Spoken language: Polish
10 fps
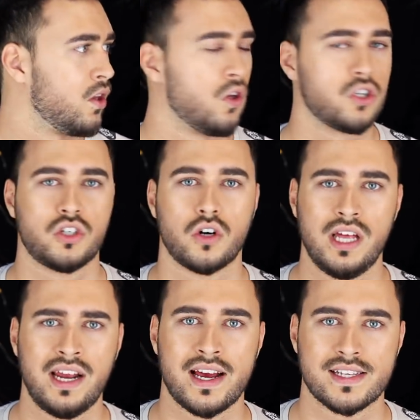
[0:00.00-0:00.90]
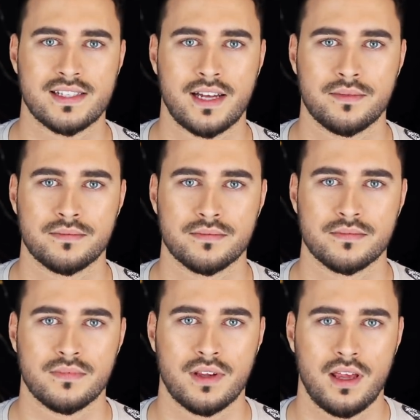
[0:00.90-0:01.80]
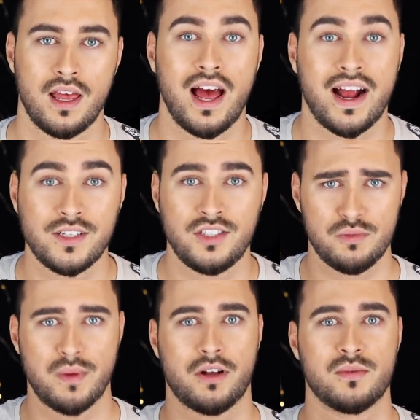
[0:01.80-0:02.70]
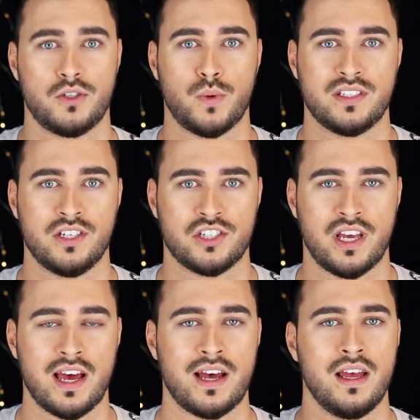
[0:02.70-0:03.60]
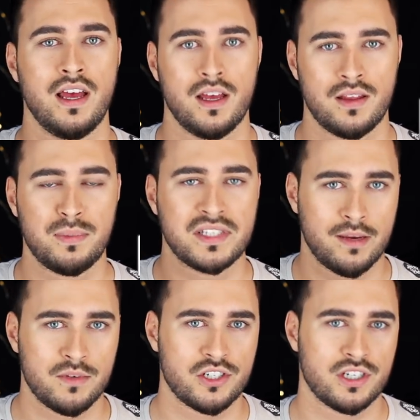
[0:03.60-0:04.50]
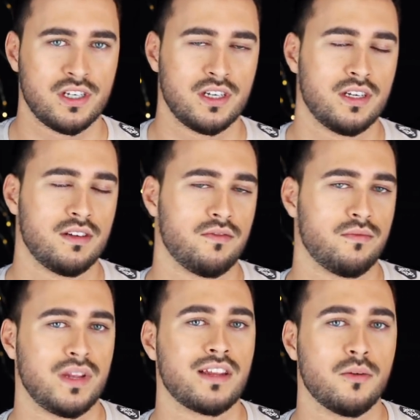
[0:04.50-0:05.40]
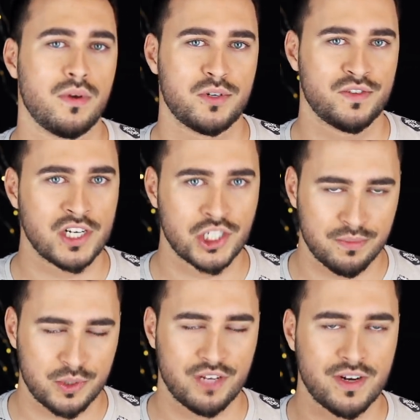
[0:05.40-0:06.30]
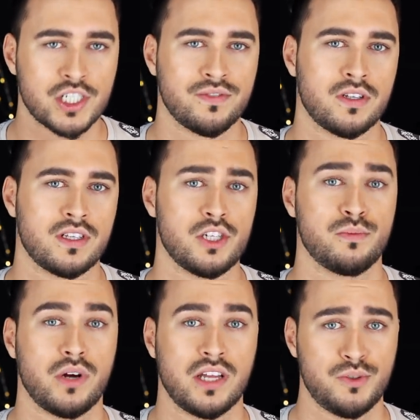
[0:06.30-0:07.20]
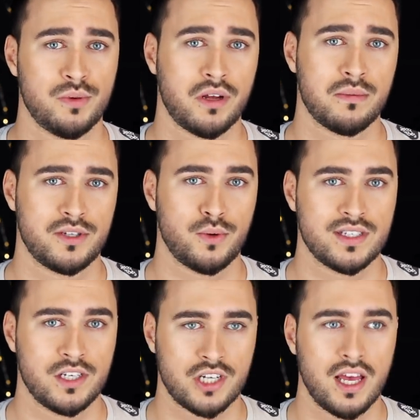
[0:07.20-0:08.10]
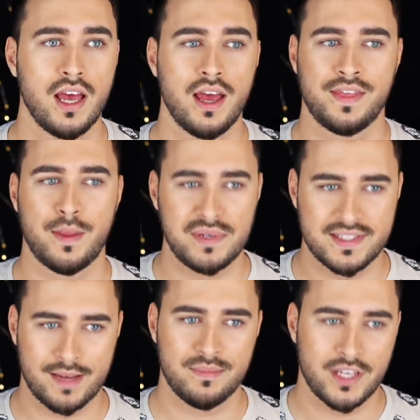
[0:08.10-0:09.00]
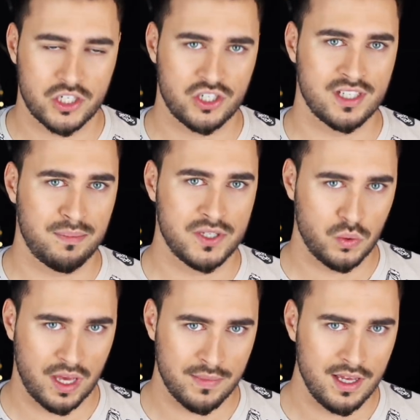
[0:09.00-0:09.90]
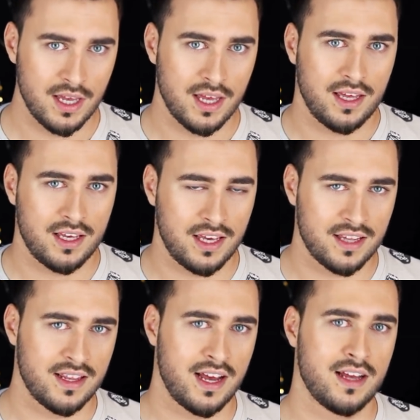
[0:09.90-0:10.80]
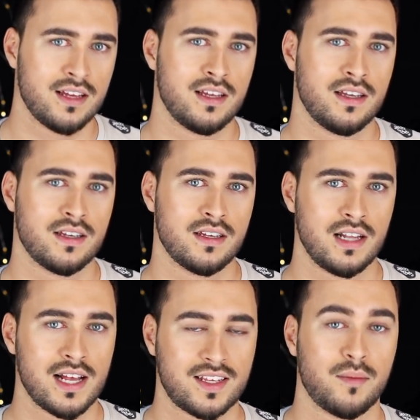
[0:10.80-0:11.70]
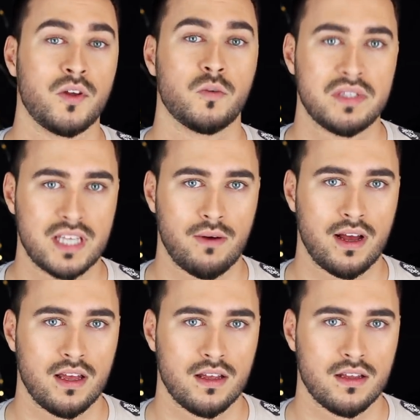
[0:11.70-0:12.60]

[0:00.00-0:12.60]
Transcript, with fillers: Noż cholera jasna. A kiedyś też miałem taką sytuację, że ja napisałem, czy. Dlatego byłem przewraży... przewrażliwiony też, bo kiedyś miałem taką sytuację, że napisałem też, czy zapisujemy, i jedna yy, laska mi nie odpisała.